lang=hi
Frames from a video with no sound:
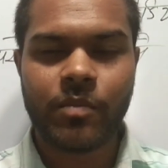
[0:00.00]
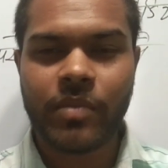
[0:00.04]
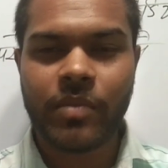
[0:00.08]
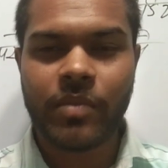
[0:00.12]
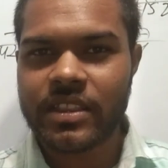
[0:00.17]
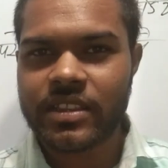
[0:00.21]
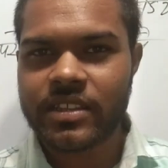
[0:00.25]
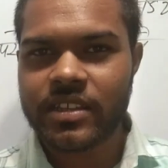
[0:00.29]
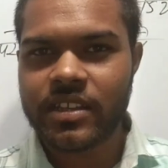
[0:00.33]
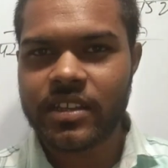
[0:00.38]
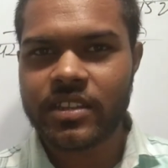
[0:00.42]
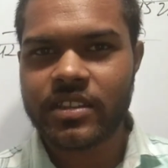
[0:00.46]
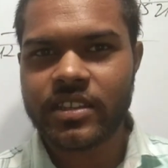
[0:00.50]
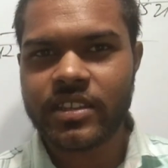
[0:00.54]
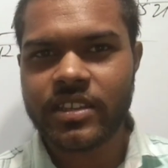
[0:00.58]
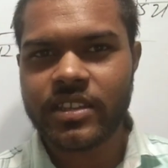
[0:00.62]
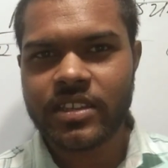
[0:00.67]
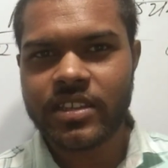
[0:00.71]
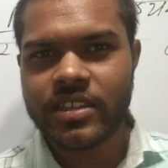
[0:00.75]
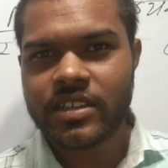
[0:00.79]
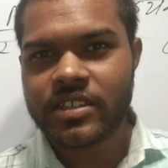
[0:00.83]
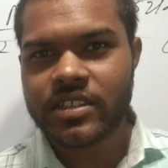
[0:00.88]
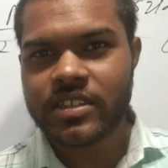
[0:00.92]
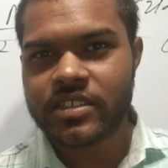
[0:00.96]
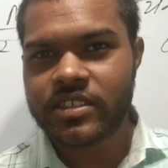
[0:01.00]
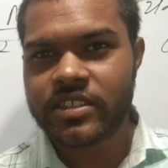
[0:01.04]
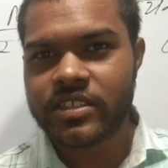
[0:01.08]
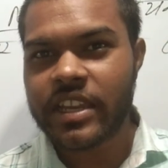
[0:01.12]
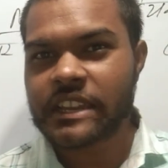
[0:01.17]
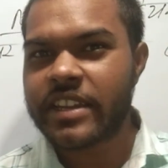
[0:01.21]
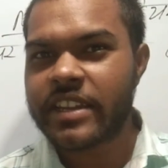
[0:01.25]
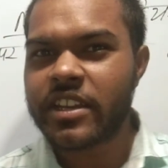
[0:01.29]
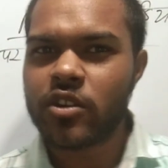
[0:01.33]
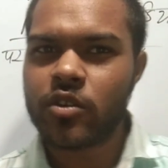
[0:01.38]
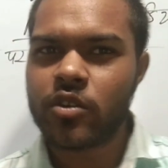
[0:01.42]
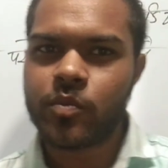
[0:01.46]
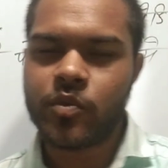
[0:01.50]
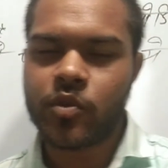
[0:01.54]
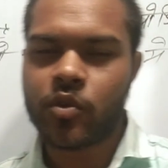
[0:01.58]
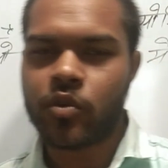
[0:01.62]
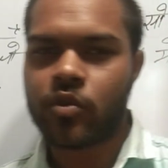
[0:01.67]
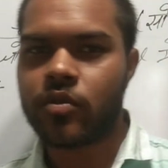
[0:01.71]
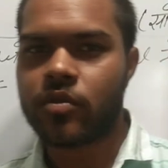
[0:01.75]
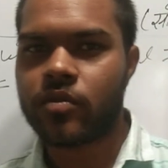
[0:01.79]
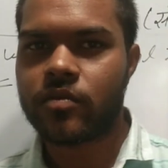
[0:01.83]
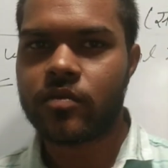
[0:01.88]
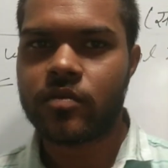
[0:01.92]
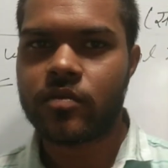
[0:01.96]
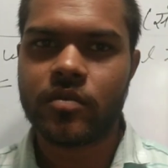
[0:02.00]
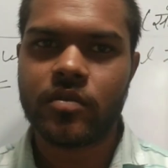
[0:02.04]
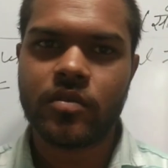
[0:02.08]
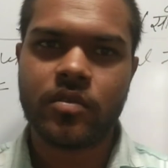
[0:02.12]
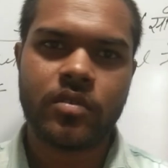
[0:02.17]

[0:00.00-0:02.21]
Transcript: अब बात करते हैं सेकंड उपयोग